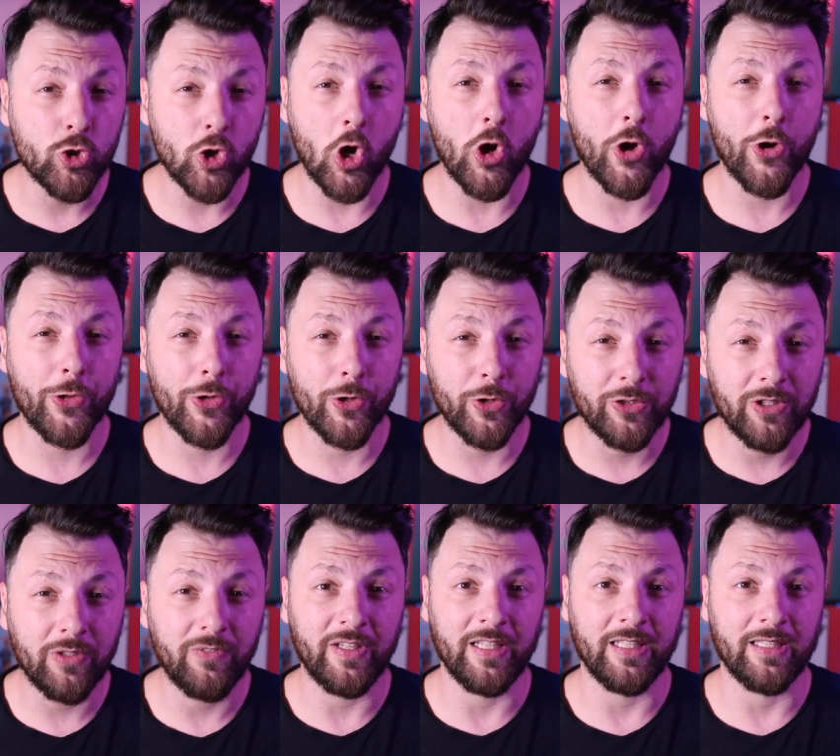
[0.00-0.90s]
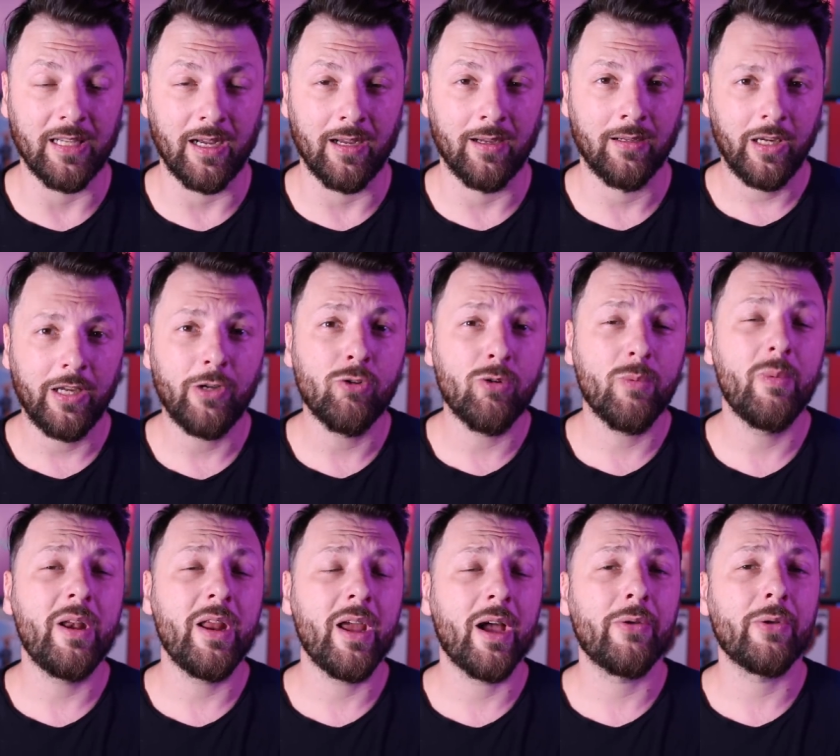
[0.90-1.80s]
giorno di vita. I
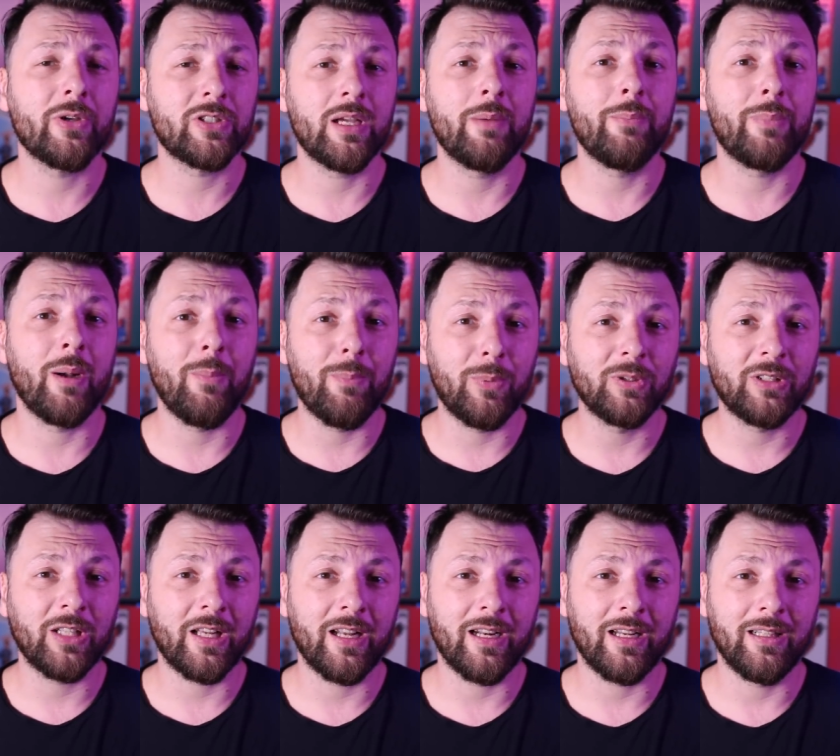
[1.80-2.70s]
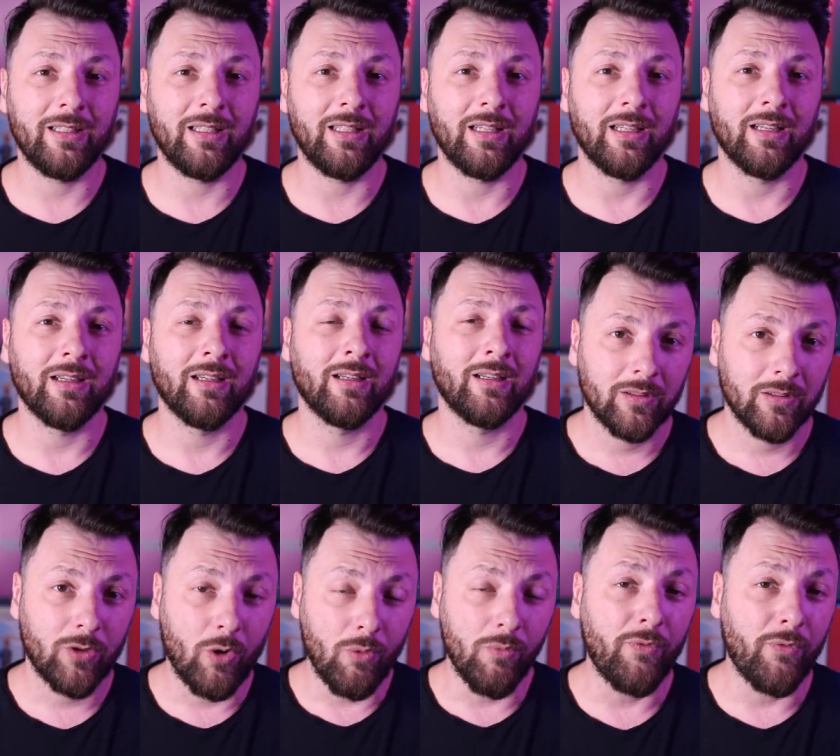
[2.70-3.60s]
numeri hanno sempre il potere di
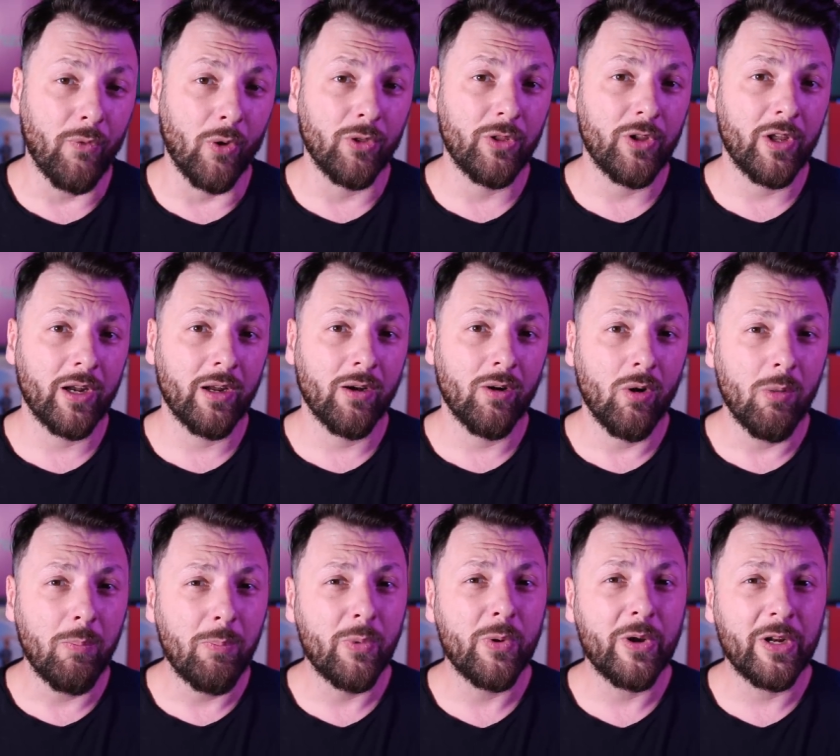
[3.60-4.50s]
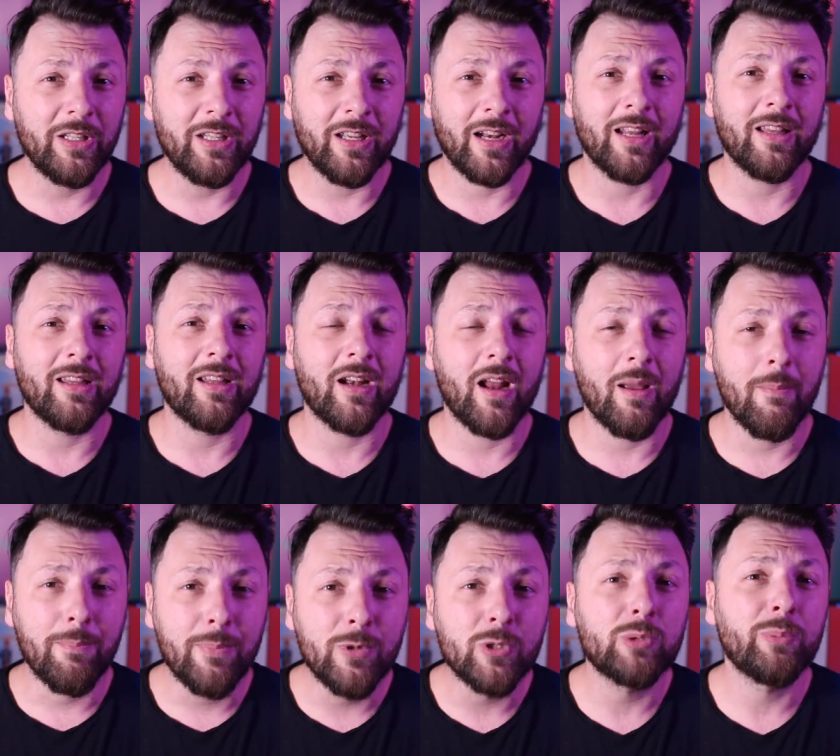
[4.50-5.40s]
confondere oppure di
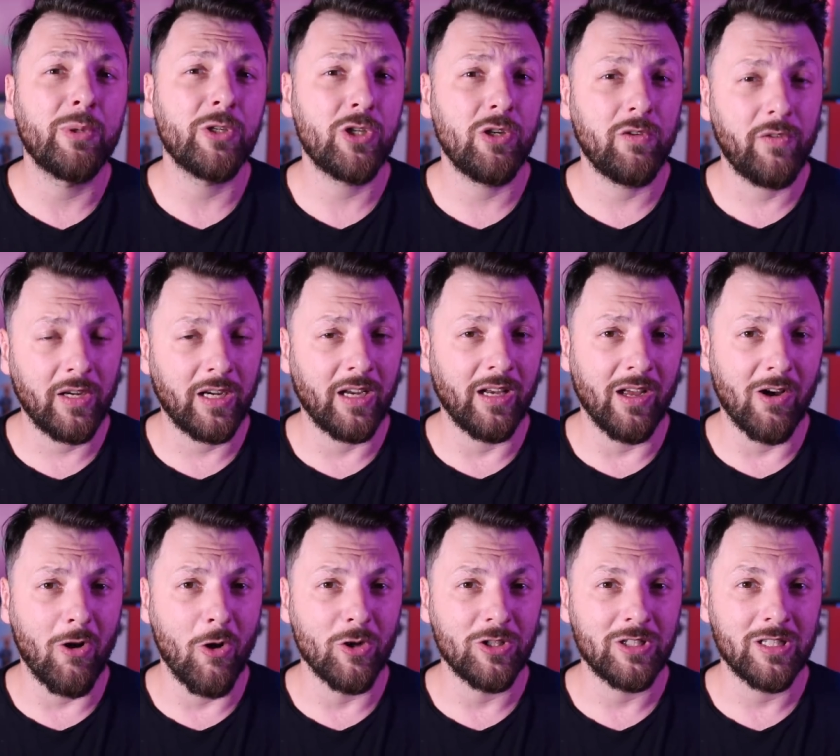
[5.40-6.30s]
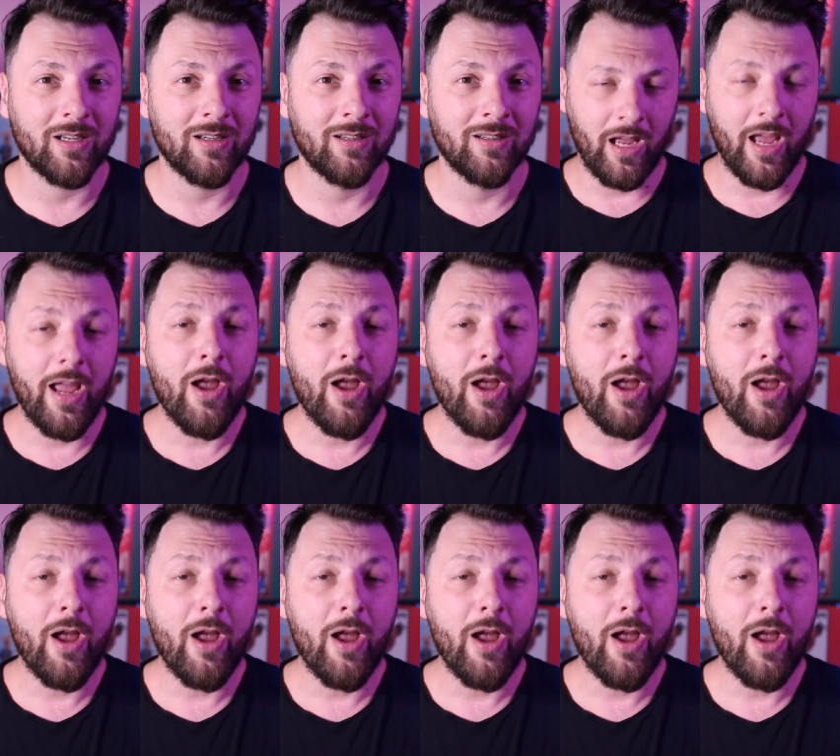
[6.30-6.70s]
rendere più specifiche le cose.